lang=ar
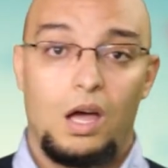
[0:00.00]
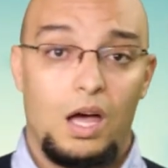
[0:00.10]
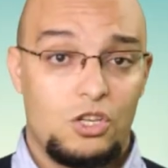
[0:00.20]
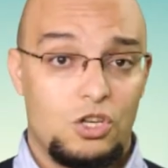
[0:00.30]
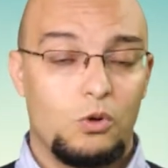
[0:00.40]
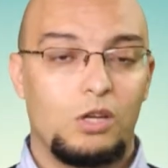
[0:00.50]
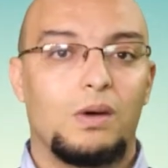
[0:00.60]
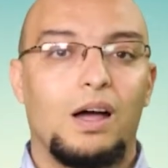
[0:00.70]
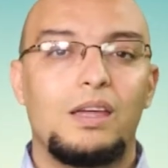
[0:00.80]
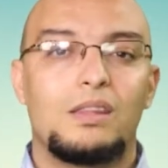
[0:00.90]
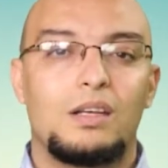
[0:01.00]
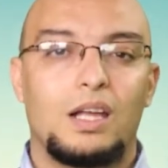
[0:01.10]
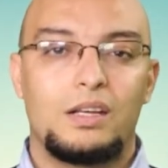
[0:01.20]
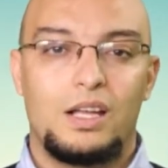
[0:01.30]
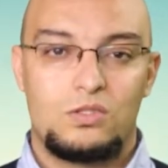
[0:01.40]
حاجه مهمه ايضا
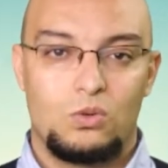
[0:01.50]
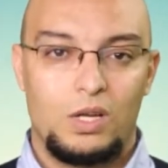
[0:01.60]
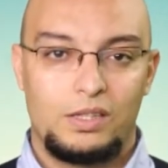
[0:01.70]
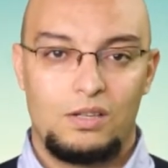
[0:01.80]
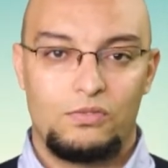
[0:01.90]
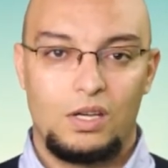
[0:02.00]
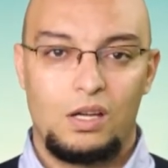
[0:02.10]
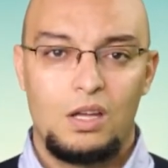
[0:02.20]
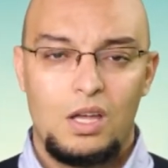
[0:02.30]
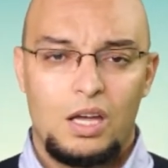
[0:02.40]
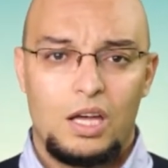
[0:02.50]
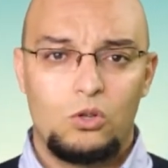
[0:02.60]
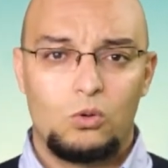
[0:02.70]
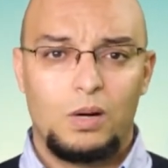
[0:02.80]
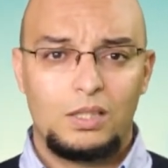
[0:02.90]
اللي نعسوا ولادنا فيها
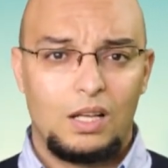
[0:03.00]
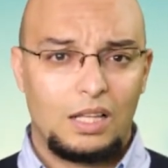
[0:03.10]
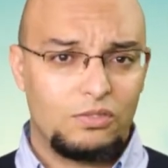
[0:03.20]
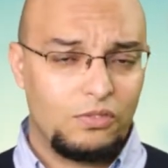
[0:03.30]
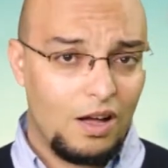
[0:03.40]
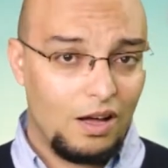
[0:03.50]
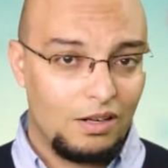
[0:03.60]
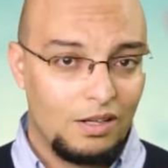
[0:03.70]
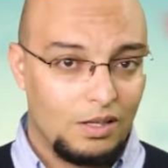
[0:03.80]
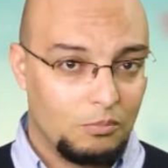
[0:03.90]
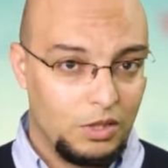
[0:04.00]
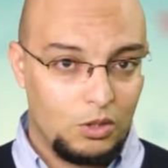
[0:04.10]
انه بعض الاطفال من